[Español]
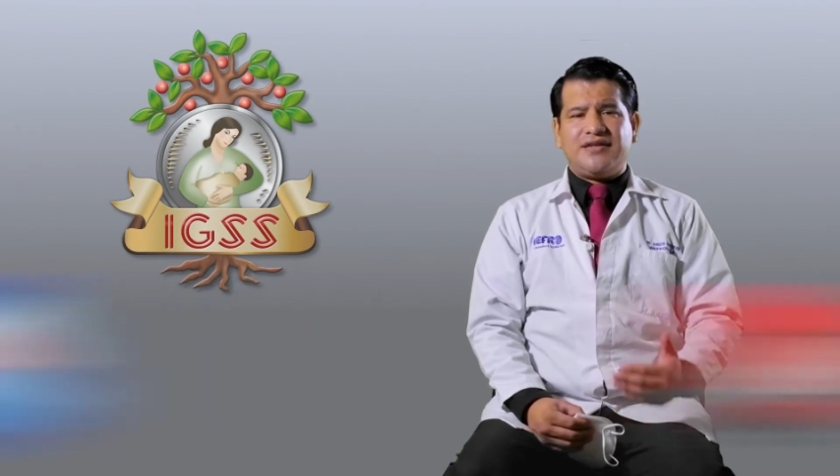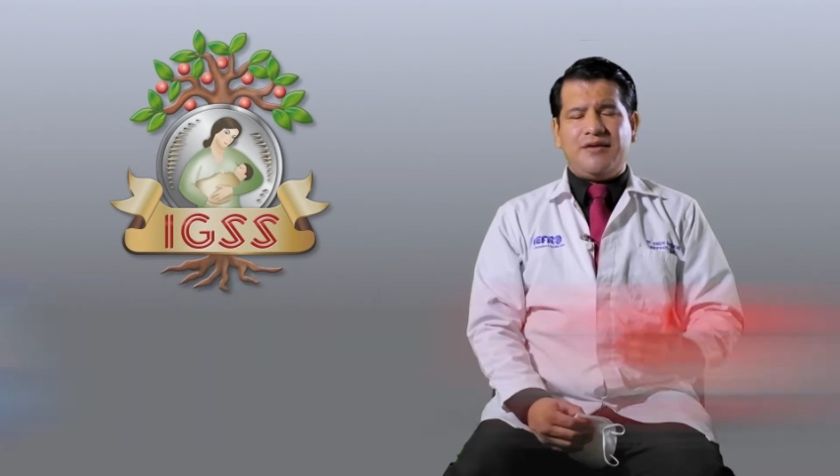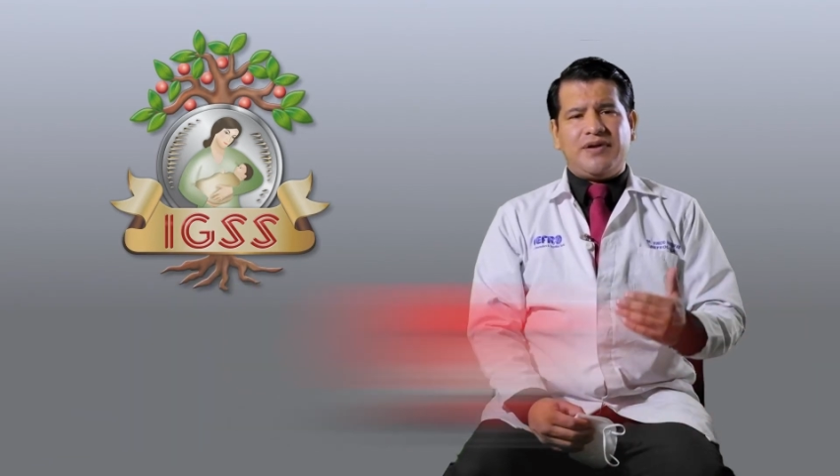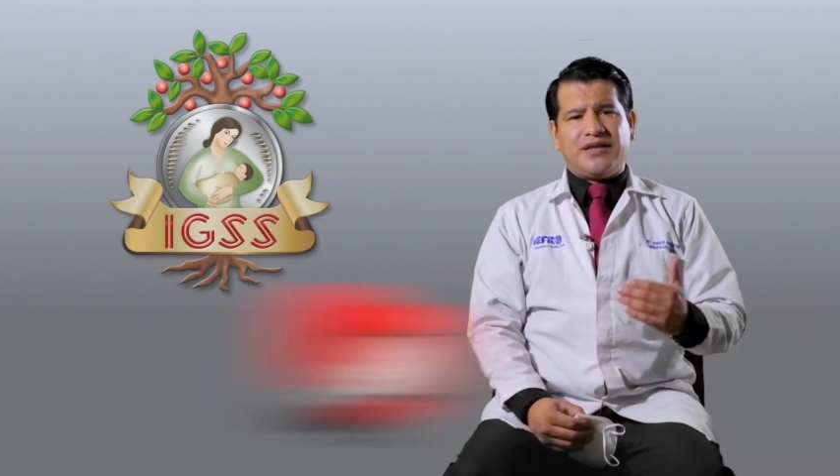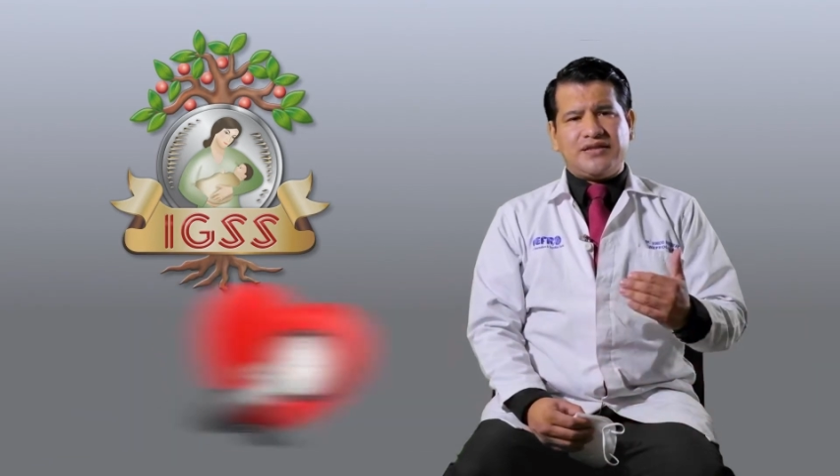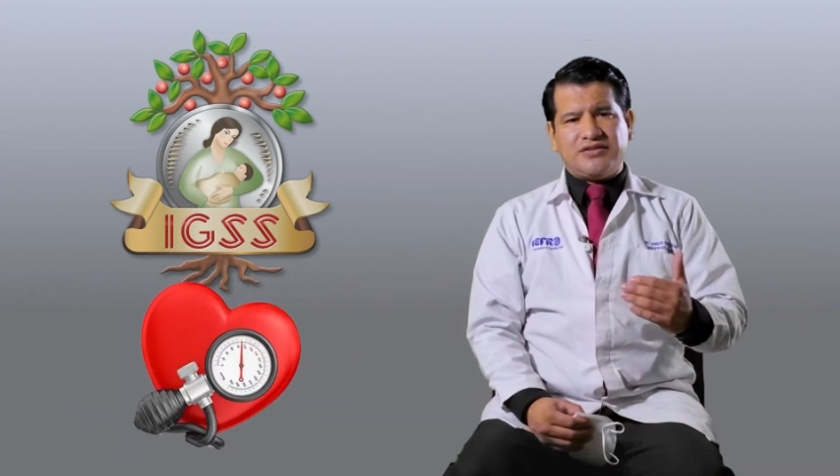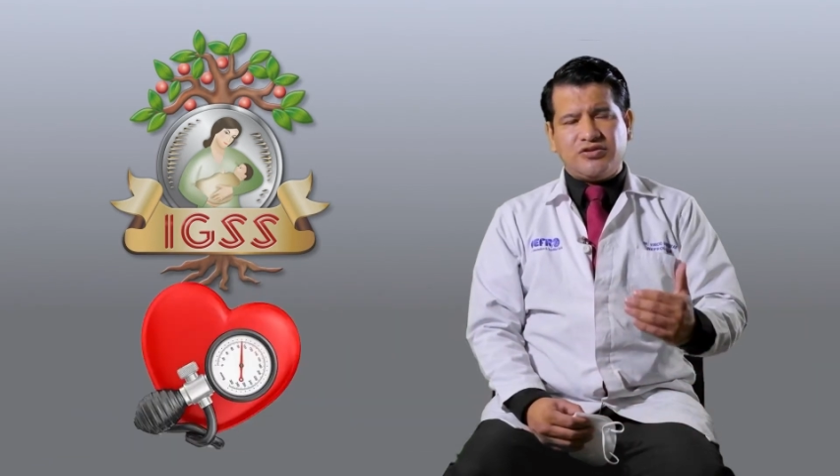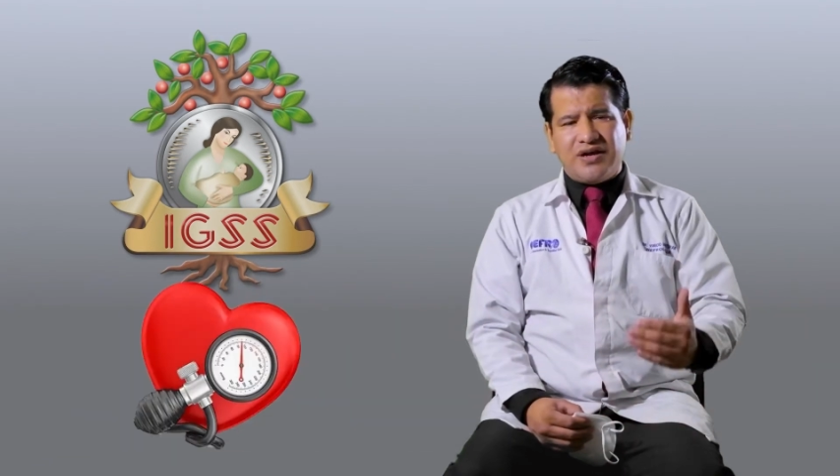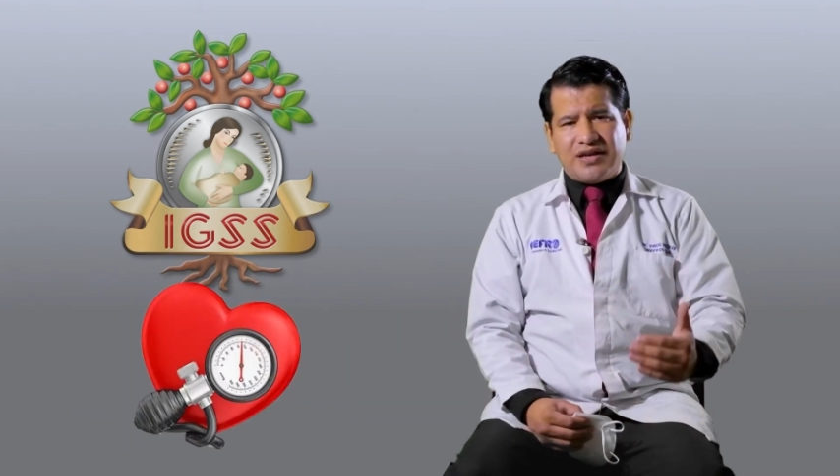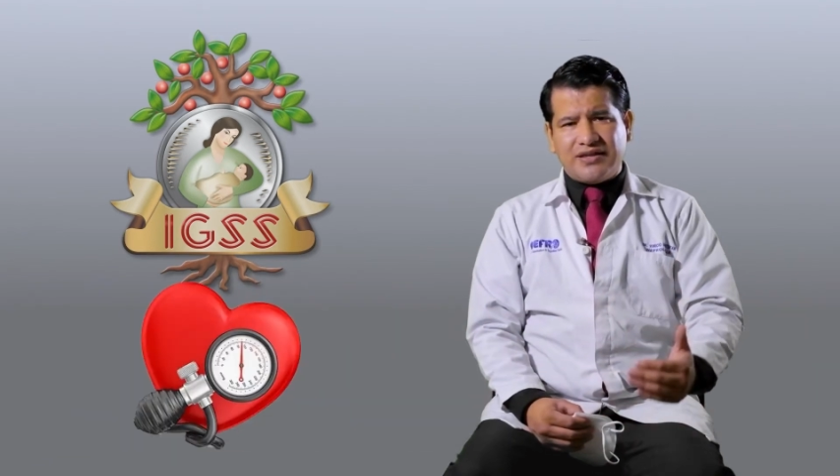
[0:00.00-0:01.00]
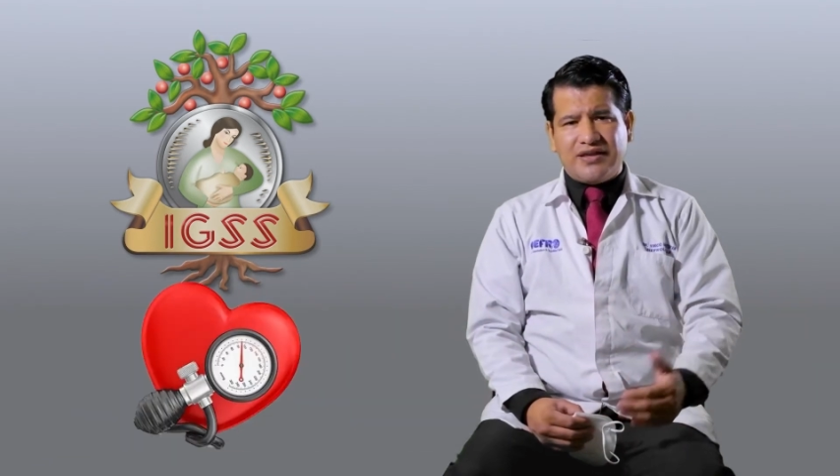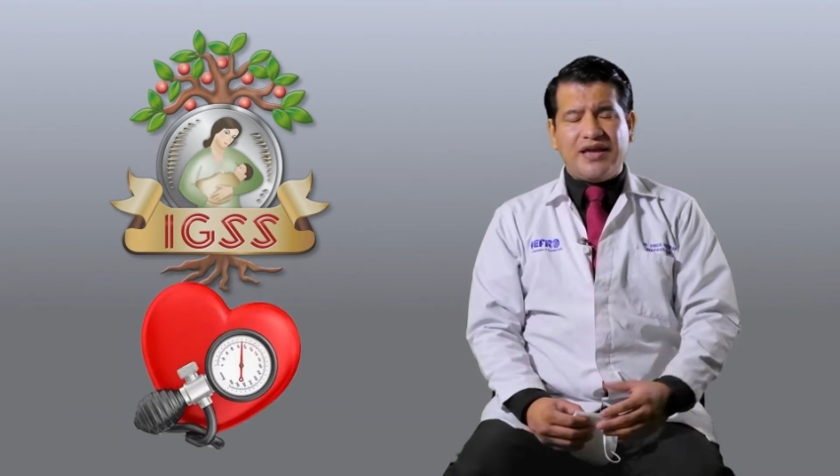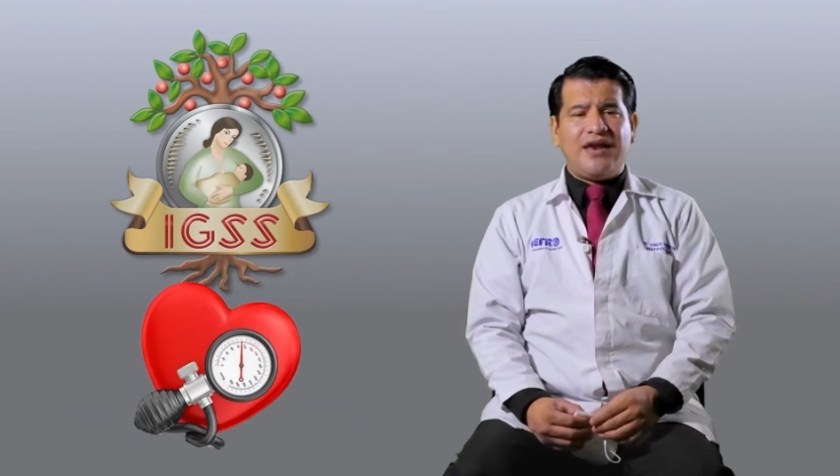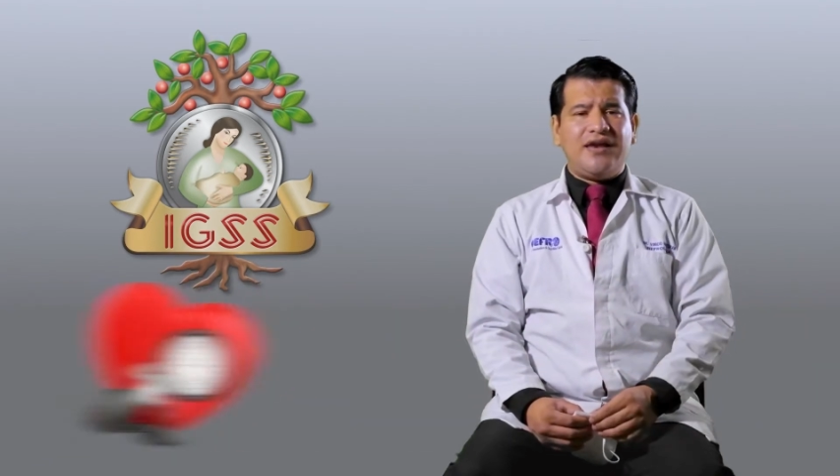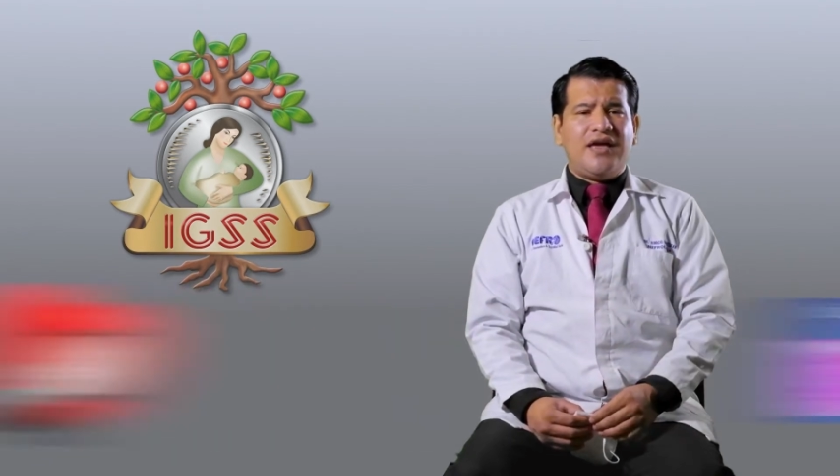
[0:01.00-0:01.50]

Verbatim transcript: hipertensión arterial,